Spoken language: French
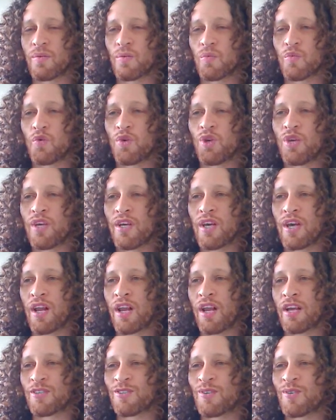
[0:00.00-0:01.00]
Puis
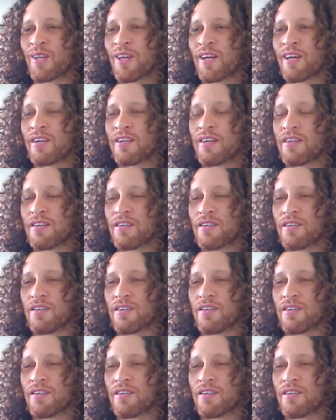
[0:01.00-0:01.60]
elle ajouta